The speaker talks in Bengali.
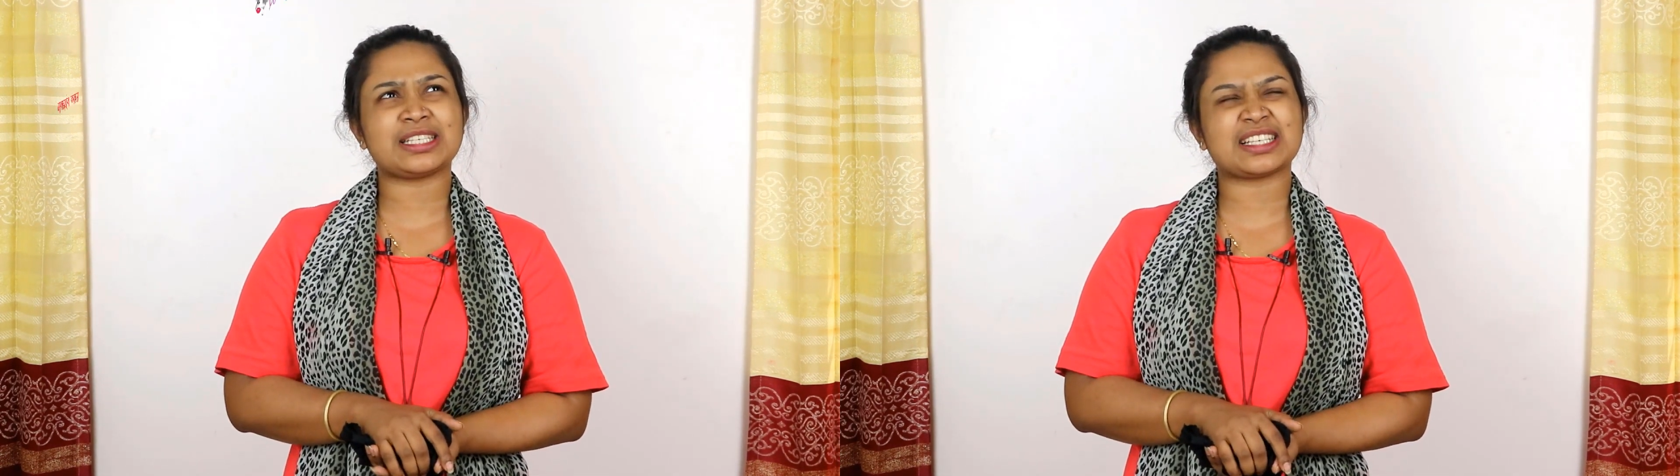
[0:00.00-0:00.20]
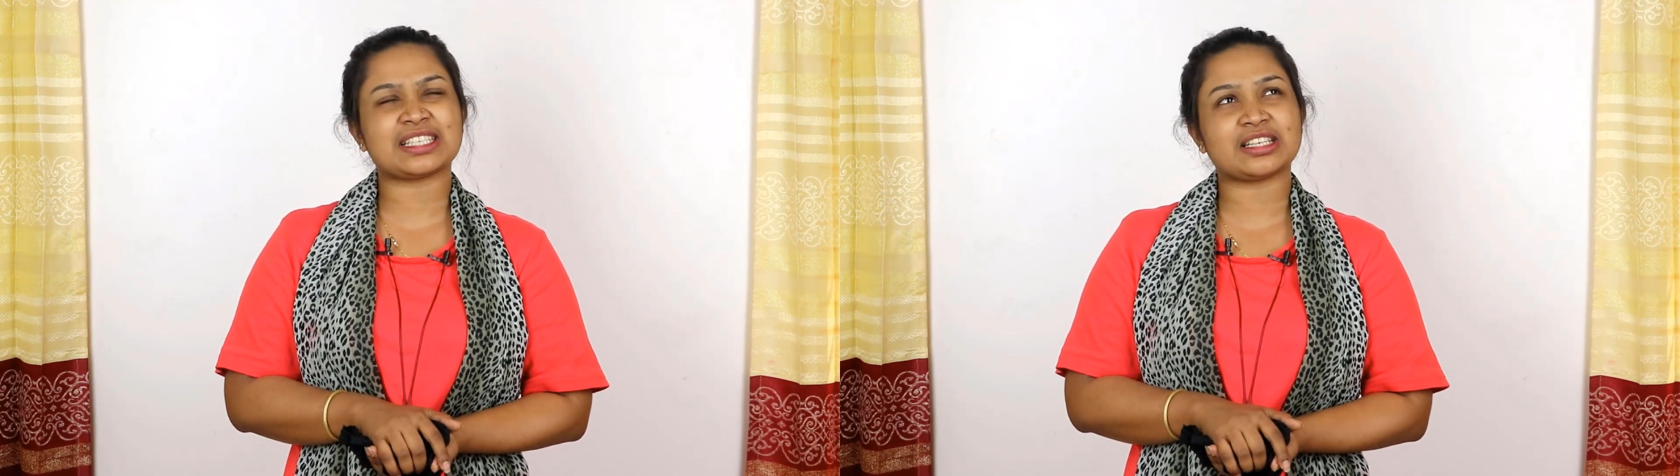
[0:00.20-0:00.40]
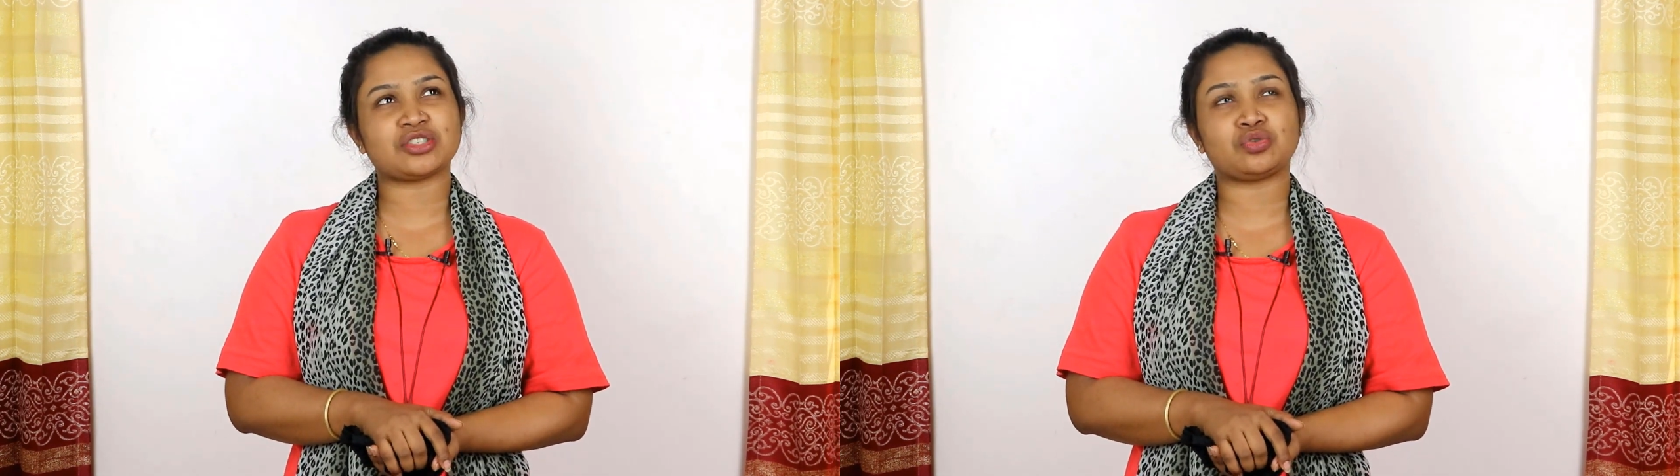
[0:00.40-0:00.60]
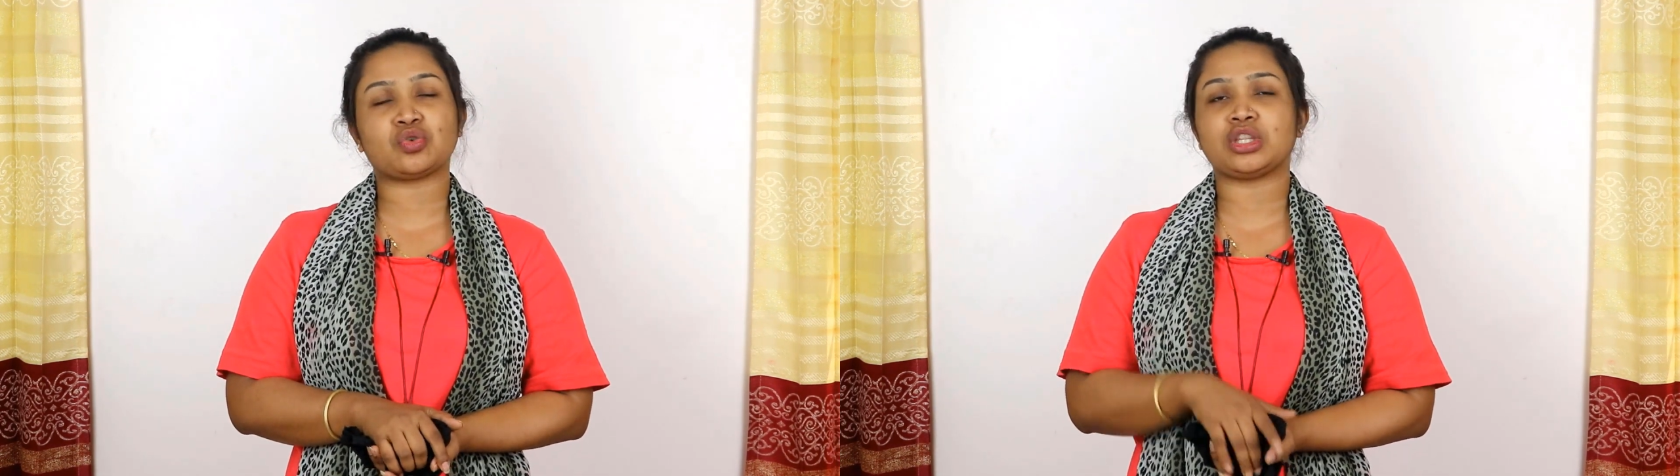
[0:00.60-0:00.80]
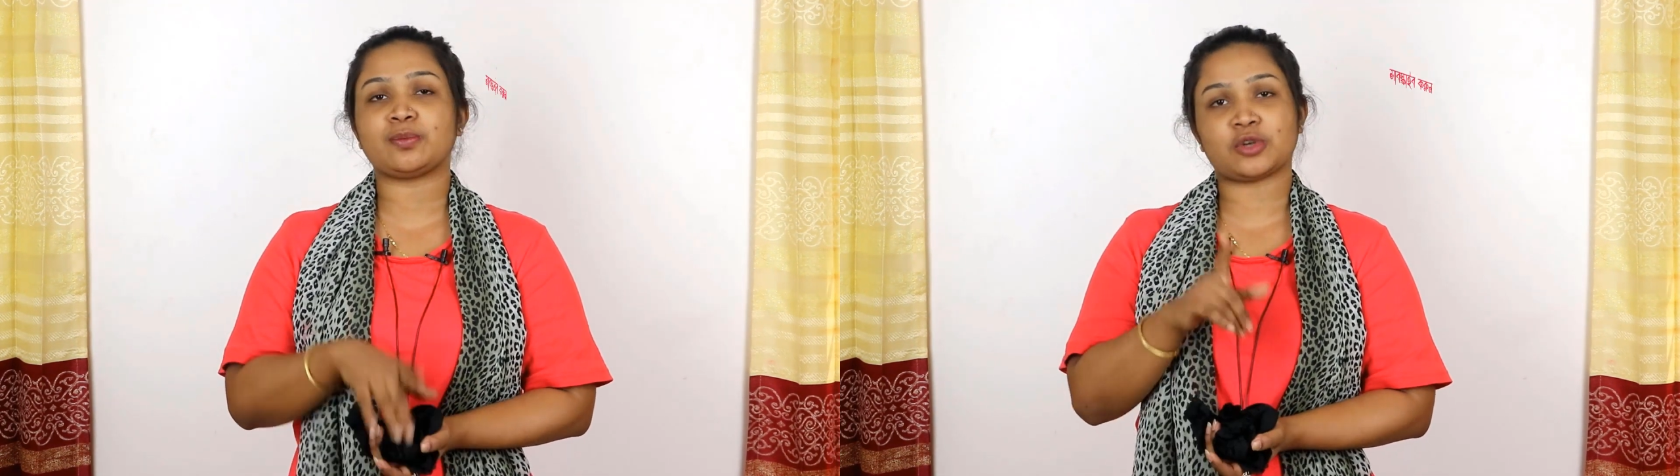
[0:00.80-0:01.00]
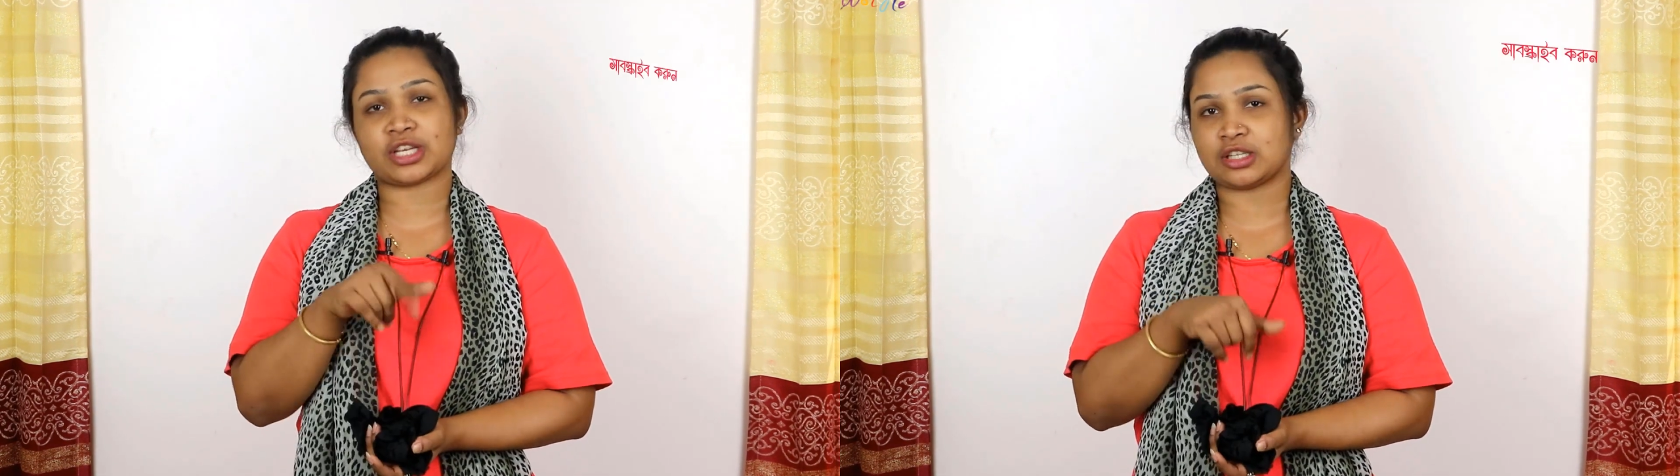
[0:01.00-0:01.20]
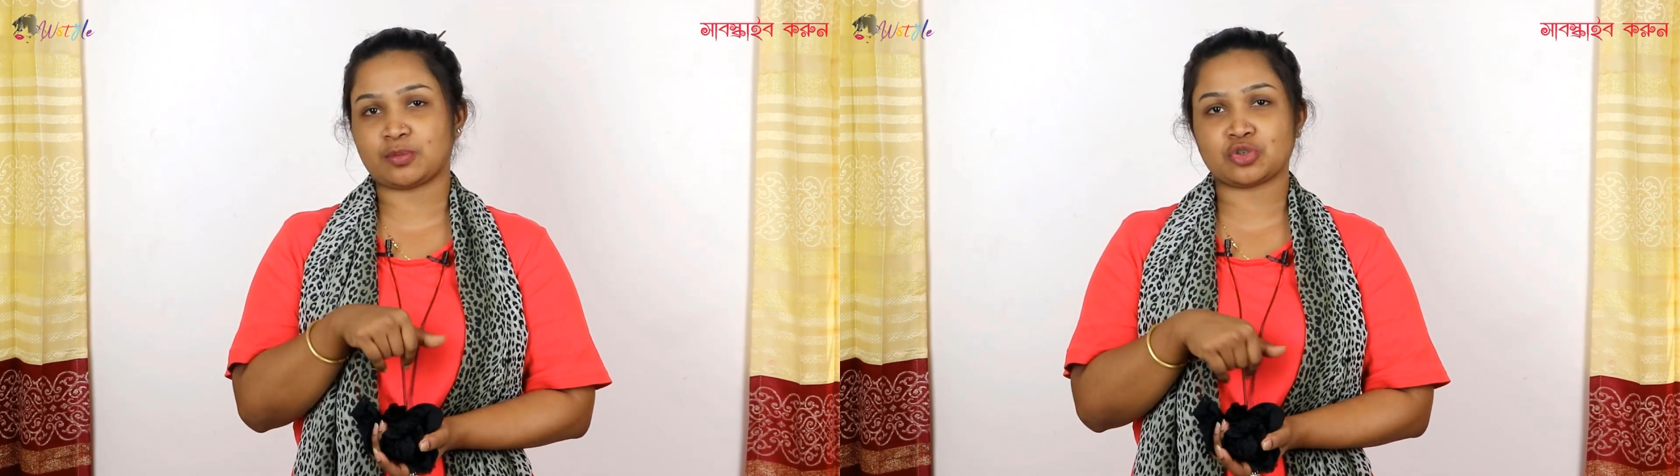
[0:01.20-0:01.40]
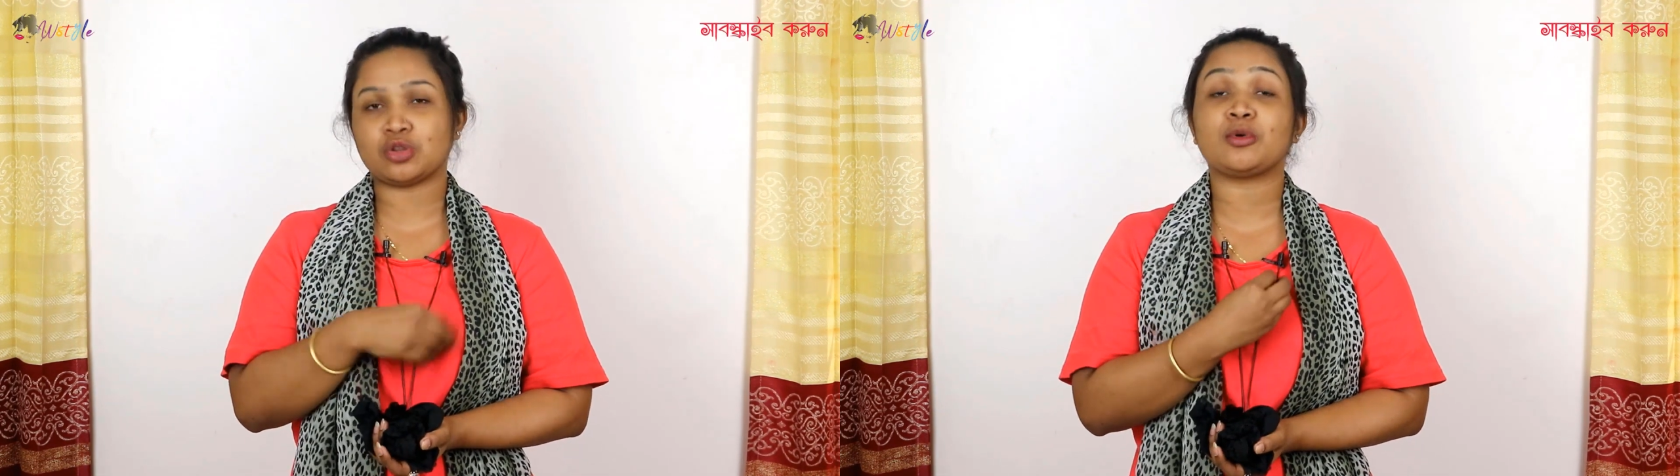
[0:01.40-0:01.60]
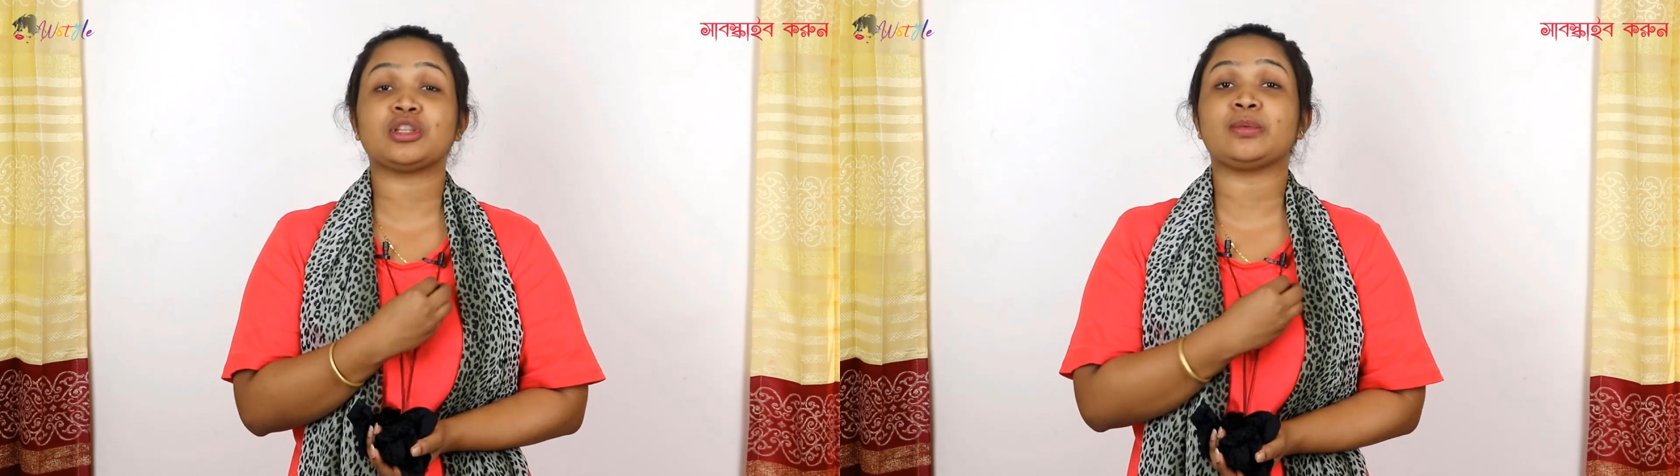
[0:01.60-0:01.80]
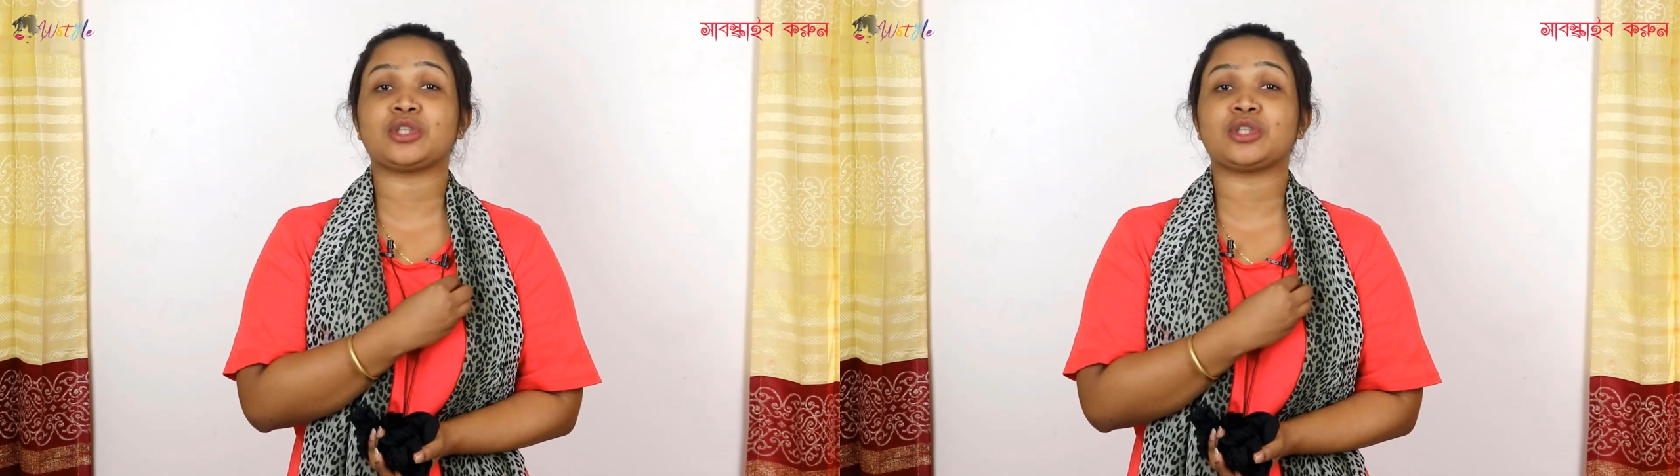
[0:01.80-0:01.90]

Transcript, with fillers: আছে অ্যাক্সেস থেকে শুরু করে ত্রিপল অ্যাক্সেল পর্যন্ত বলতে